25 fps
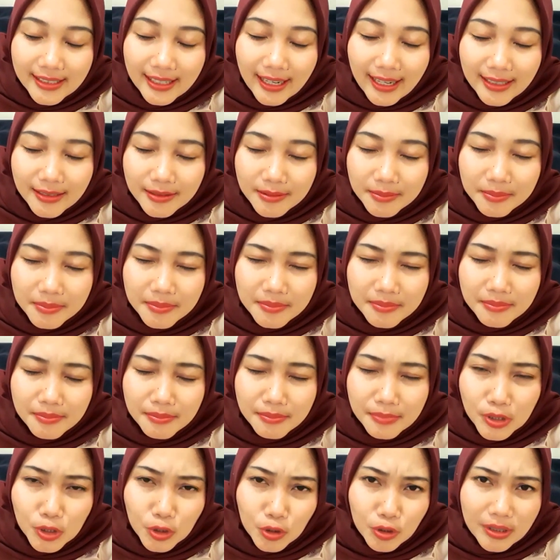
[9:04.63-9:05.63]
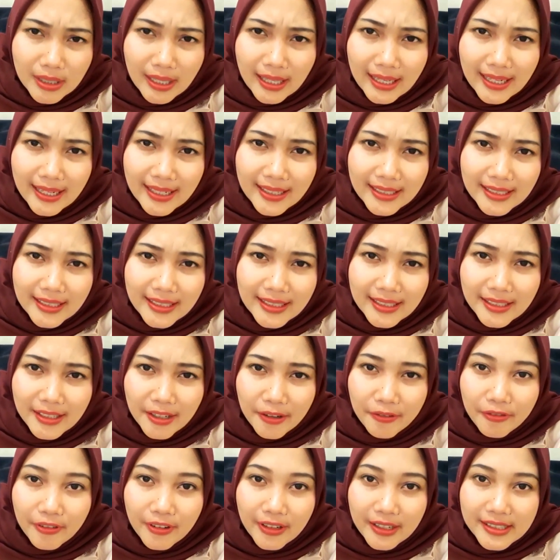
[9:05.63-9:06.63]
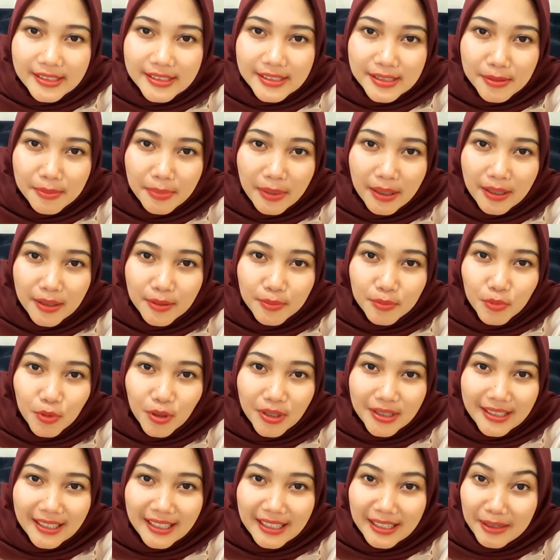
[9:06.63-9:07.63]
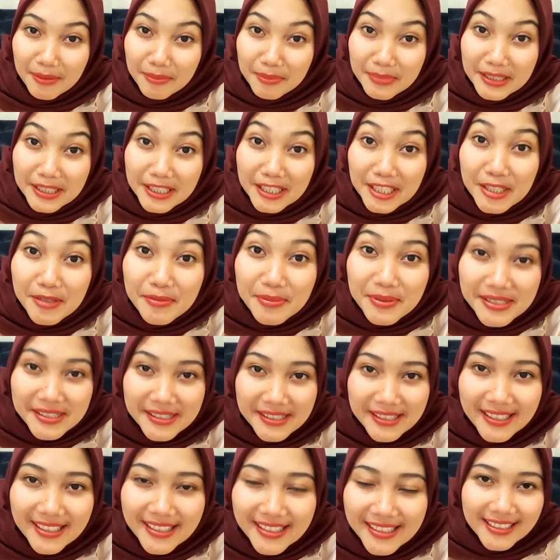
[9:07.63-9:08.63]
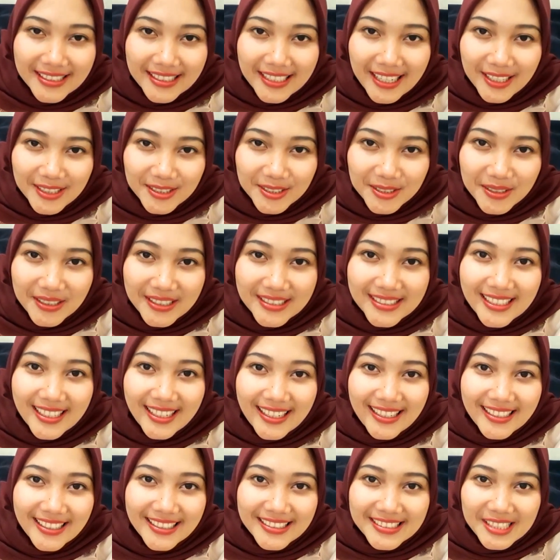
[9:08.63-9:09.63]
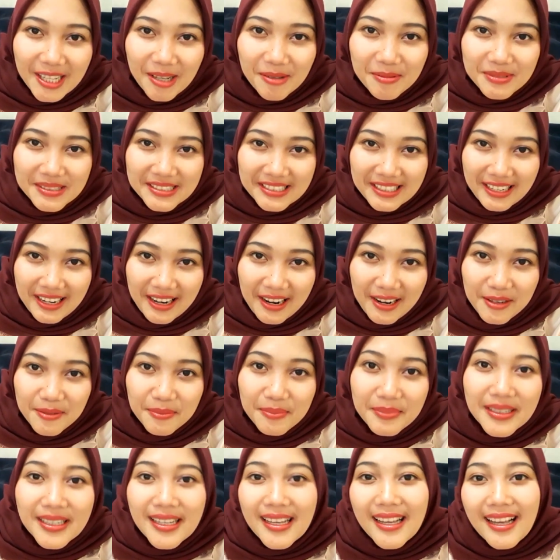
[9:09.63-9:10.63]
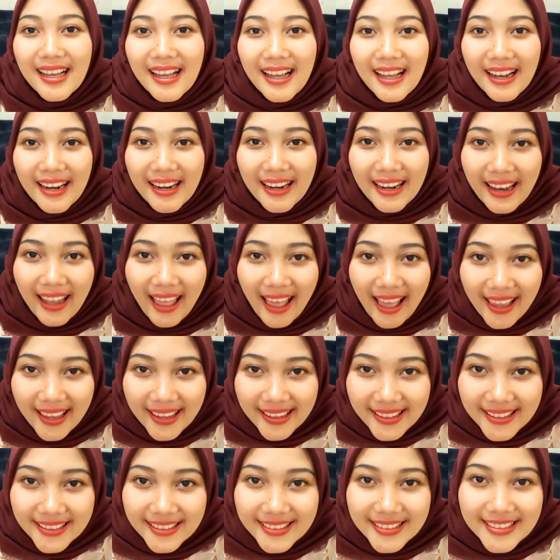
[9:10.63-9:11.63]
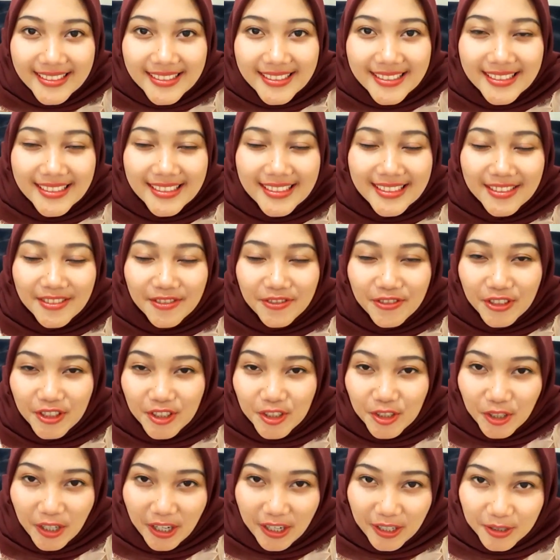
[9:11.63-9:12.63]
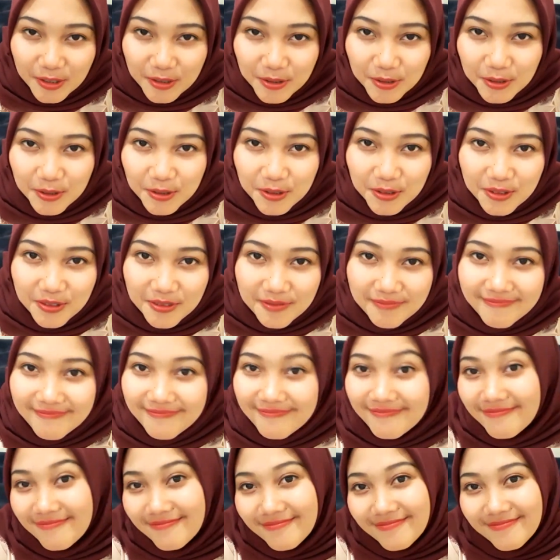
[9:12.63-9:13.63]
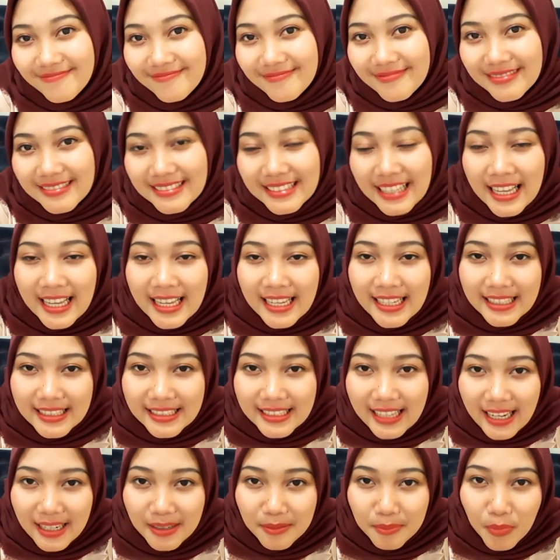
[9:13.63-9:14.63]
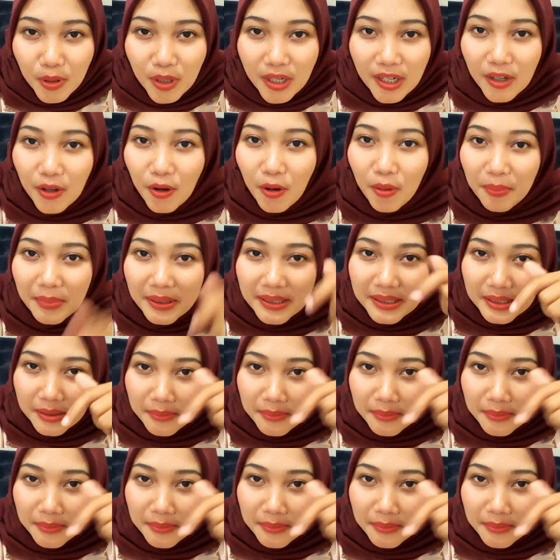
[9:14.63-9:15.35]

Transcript: dan menurut kalian ini referensi banget buat kalian beli lipstick langsung aja kalian subscribe like video aku dan boleh komen di